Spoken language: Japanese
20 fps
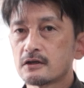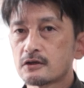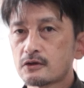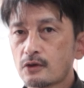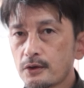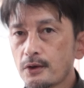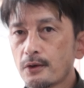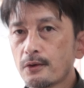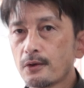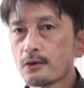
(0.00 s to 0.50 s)

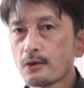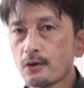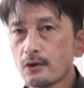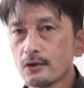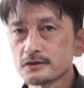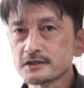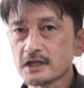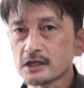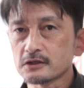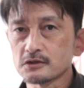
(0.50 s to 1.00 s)
許容
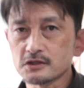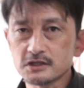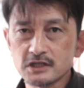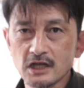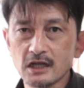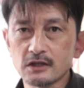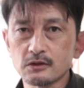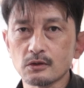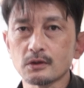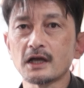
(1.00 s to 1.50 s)
交差とし
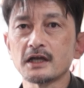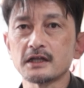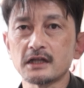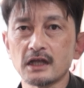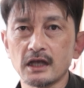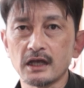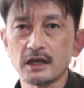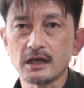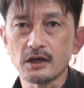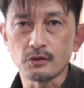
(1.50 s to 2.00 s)
て捉え
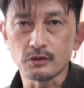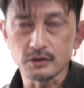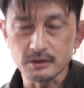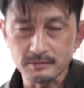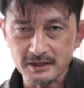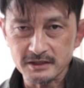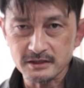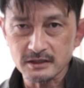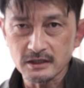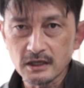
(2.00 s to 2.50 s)
てお
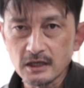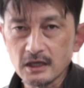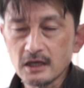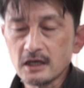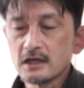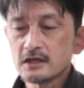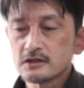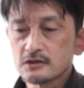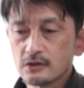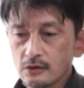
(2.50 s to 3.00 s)
ります。
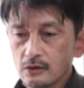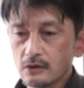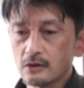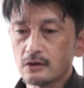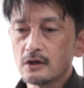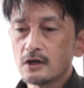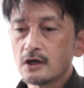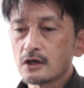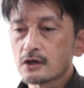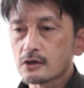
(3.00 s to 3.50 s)
その